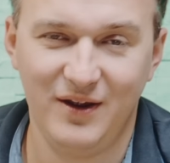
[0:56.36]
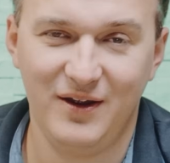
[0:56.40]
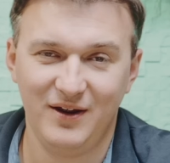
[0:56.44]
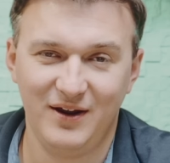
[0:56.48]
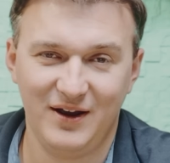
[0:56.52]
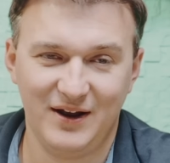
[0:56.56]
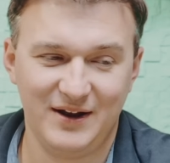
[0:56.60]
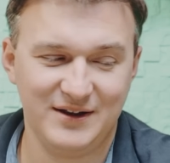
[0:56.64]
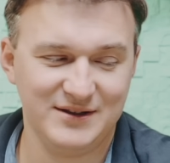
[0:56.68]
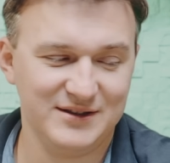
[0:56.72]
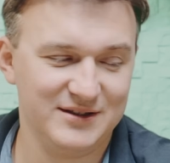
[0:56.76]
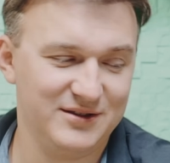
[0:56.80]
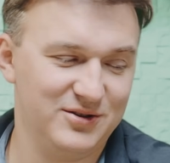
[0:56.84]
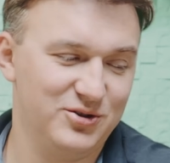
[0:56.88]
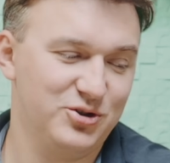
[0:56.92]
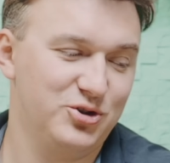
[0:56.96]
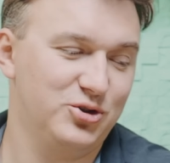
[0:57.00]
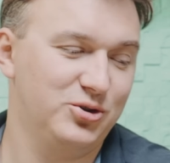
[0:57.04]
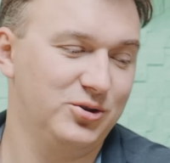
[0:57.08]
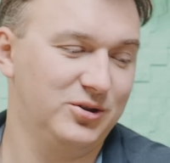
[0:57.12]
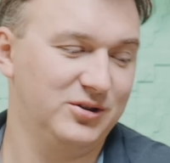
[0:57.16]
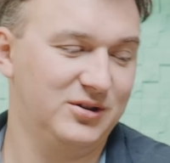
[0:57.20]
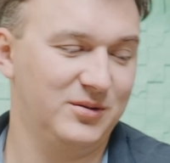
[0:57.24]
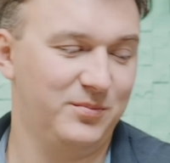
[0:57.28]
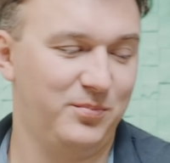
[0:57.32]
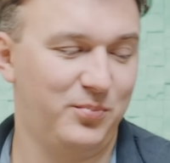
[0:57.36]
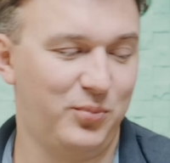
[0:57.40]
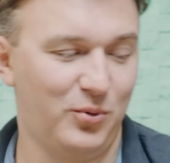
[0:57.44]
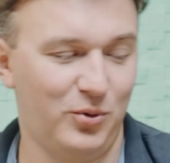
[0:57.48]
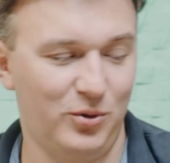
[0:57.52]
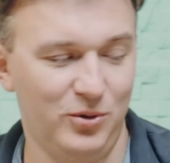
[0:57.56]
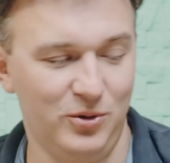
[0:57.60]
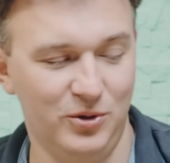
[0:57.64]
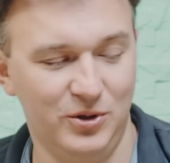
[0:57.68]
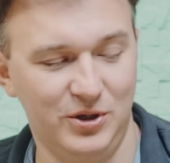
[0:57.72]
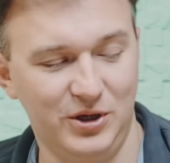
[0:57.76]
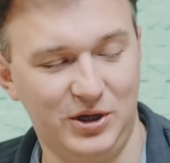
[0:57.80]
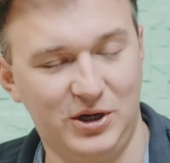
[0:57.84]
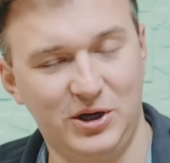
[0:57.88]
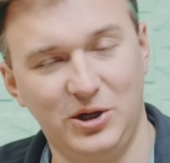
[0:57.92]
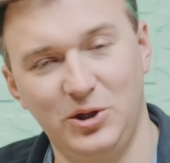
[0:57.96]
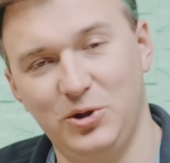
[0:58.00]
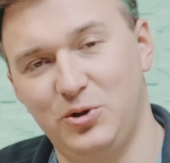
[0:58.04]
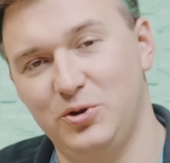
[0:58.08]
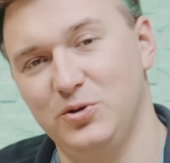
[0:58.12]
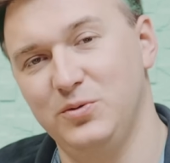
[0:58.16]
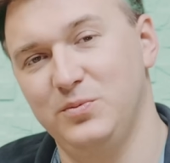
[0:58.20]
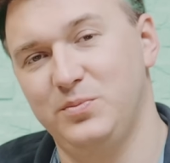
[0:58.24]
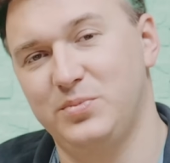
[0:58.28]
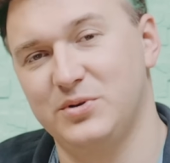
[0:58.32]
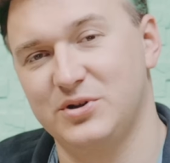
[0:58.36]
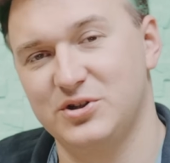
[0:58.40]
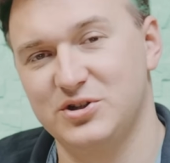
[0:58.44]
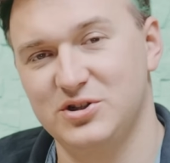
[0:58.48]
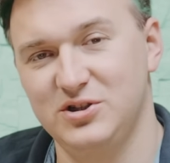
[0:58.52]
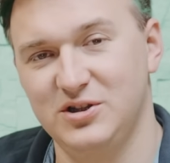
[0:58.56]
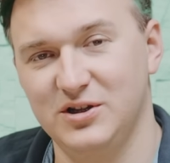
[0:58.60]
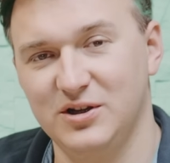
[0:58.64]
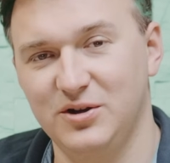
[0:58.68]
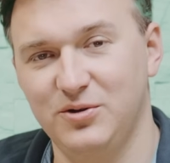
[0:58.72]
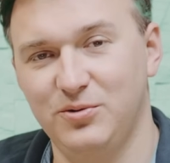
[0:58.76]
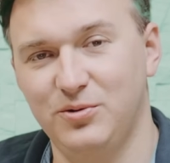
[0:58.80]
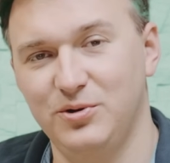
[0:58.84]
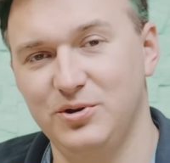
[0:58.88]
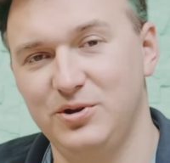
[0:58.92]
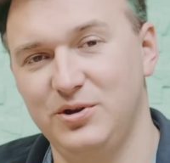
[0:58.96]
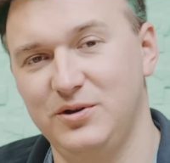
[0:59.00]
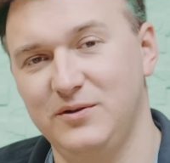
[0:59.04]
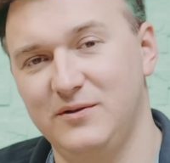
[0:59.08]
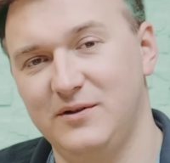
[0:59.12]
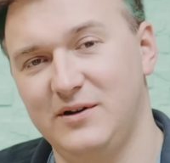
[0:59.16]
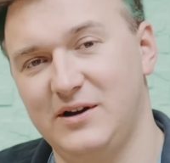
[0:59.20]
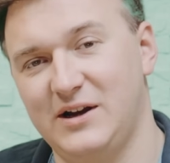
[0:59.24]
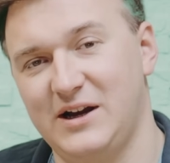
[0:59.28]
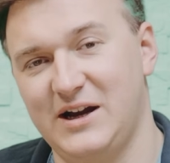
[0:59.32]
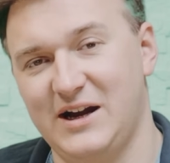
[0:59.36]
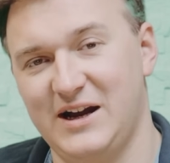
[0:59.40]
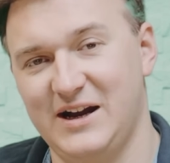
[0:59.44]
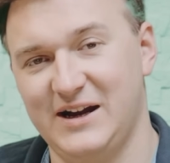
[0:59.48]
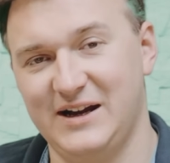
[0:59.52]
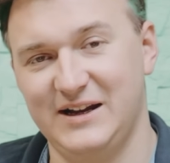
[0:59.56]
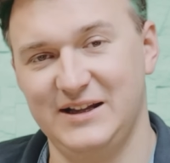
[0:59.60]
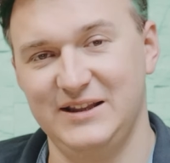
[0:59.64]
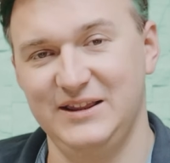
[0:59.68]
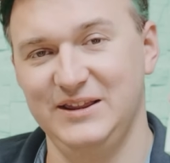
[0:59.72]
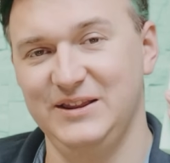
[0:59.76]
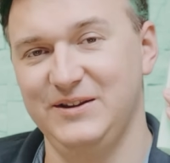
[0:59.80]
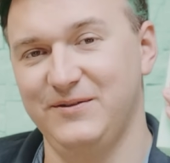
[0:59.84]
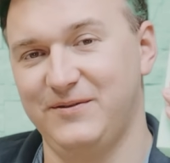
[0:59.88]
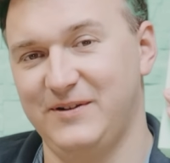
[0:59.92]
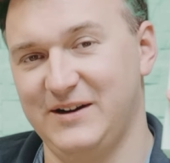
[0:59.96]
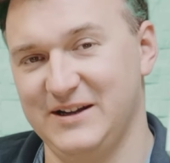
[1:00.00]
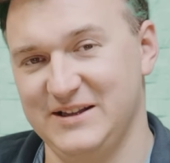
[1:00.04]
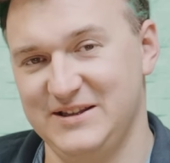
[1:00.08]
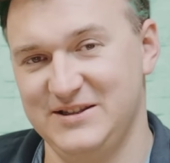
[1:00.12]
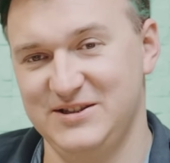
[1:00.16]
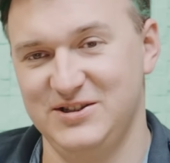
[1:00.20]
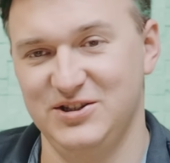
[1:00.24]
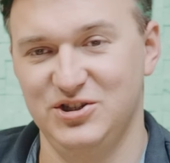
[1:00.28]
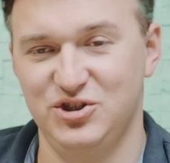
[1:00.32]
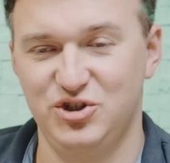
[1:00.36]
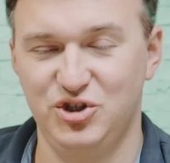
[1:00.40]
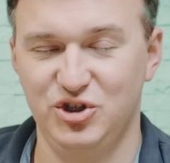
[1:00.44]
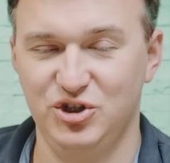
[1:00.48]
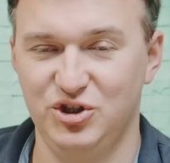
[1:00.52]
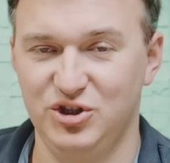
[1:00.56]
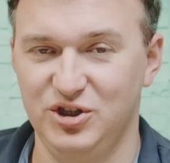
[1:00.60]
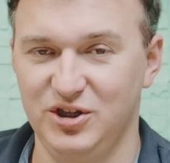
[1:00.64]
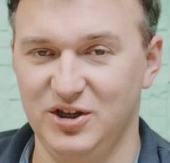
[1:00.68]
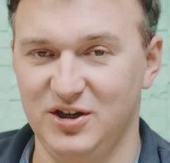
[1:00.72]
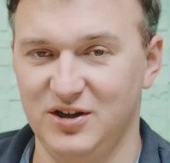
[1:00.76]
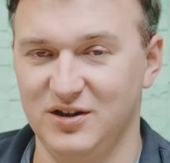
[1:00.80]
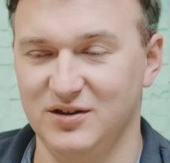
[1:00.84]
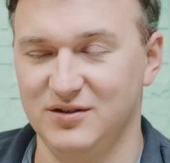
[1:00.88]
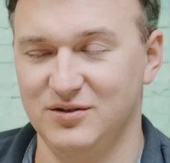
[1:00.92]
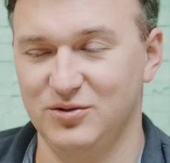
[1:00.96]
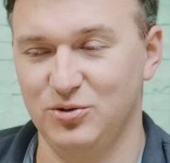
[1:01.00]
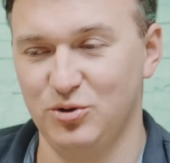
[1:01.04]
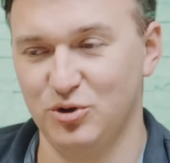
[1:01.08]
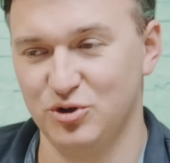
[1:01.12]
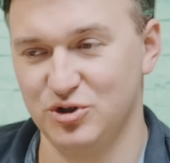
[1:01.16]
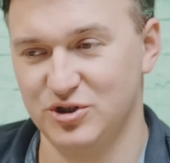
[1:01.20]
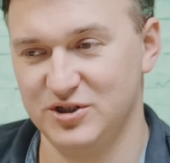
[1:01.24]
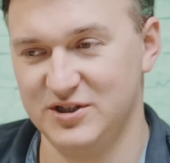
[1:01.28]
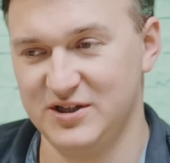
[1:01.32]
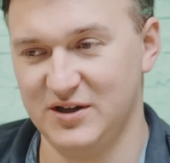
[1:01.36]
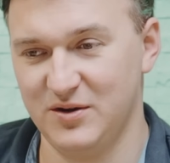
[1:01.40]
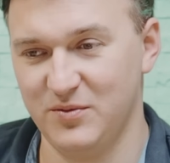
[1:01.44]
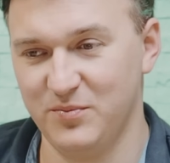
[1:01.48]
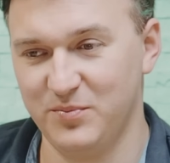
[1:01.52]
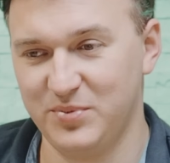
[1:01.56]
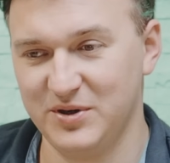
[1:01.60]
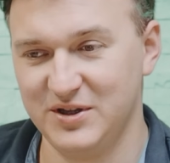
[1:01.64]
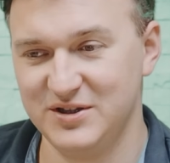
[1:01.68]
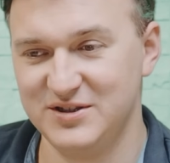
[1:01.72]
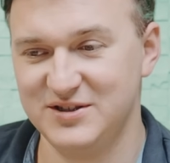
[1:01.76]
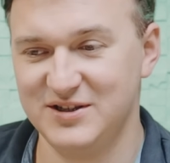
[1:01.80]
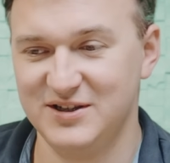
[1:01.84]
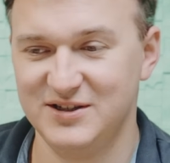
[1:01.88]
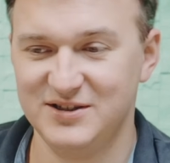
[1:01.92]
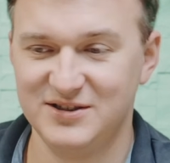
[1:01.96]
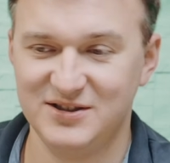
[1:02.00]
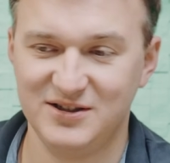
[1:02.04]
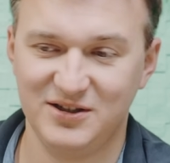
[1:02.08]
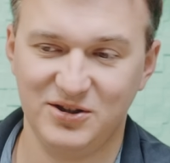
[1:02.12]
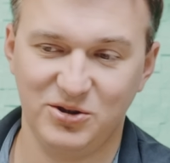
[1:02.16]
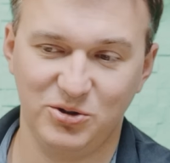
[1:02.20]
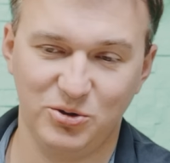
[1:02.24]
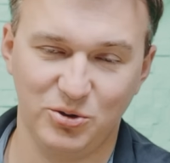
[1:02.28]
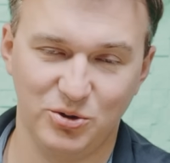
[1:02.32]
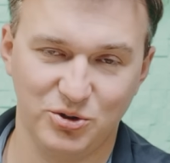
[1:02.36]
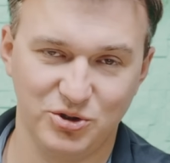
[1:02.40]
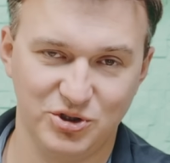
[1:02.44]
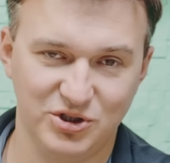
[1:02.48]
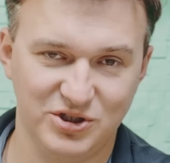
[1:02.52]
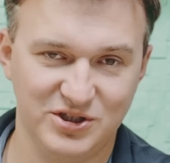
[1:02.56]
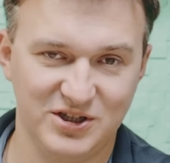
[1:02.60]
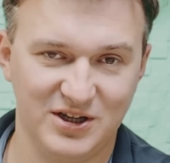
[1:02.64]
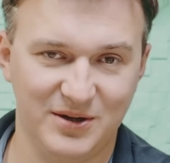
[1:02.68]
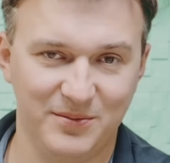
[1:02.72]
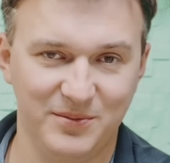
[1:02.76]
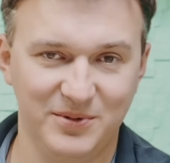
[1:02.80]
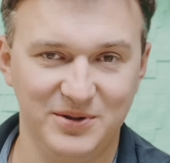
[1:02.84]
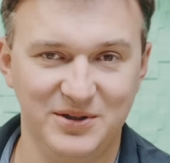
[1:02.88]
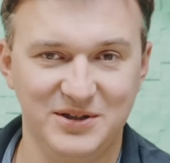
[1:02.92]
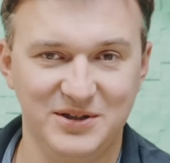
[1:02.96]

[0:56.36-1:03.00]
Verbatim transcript: Оказалось, что это полный клон прошлогоднего А24. Тот же самый процессор, тот же самый